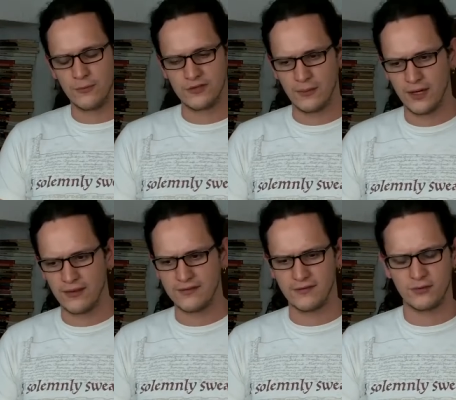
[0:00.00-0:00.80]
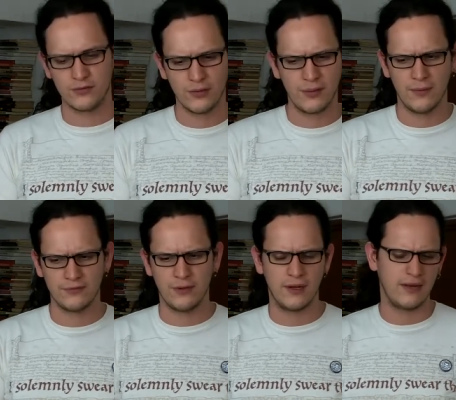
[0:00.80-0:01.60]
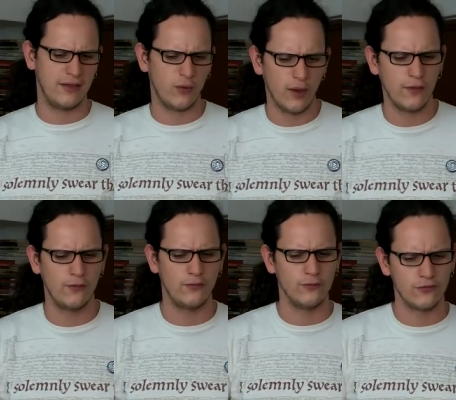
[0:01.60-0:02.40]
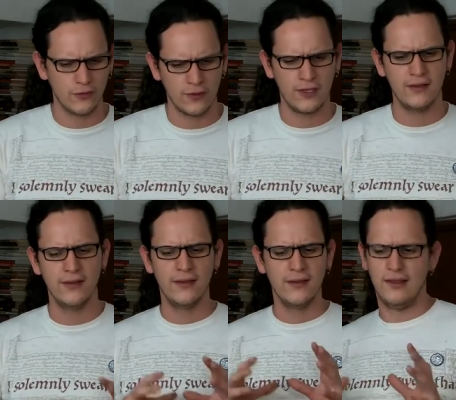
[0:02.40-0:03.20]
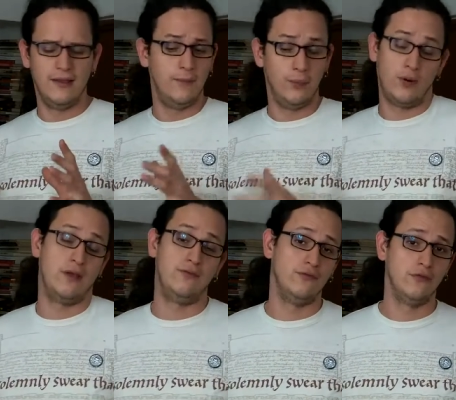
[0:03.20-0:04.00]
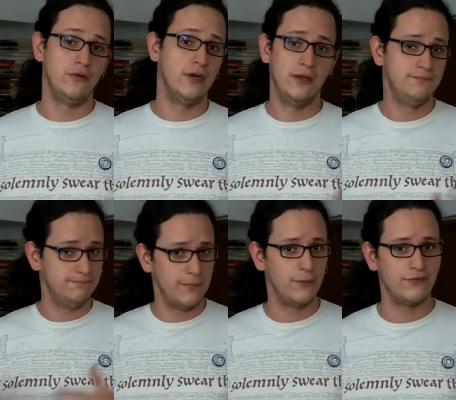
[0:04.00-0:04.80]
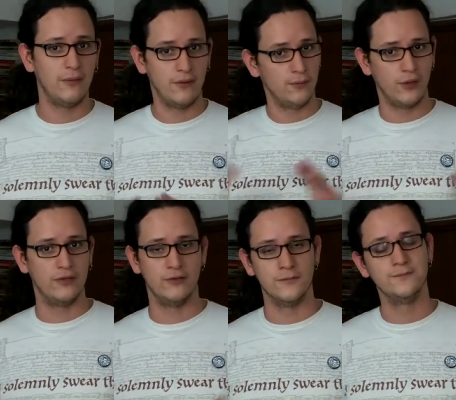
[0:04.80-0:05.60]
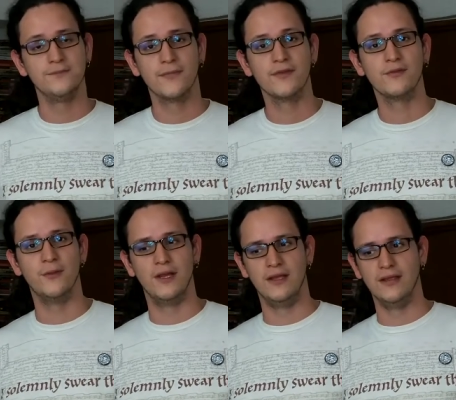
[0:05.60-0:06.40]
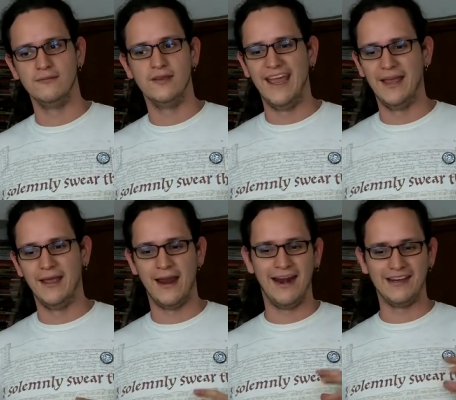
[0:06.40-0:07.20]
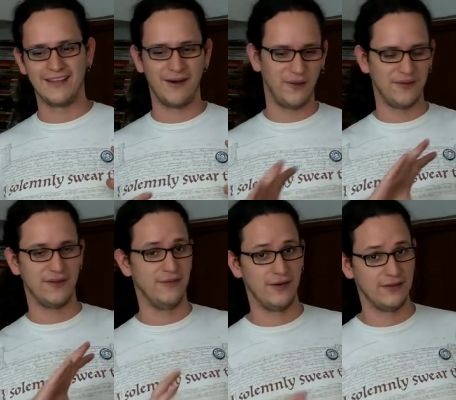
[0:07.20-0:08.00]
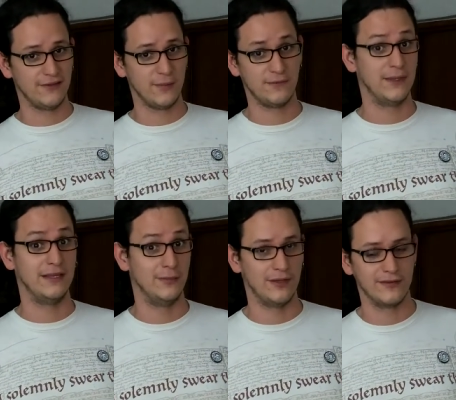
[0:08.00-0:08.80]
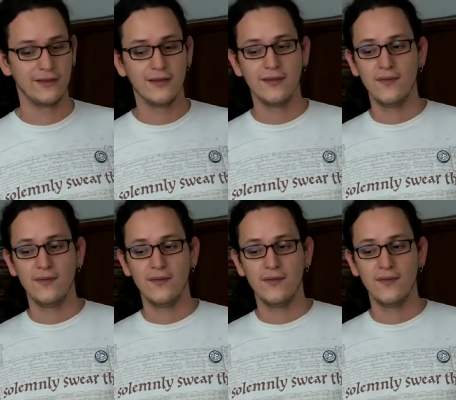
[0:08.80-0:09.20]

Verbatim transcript: Vamos a hablar de esa estructura y vamos a hablar de cuándo funciona, eh, por qué funciona. Vamos a ver un poquito sobre eh, analizarlo desde diferentes perspectivas.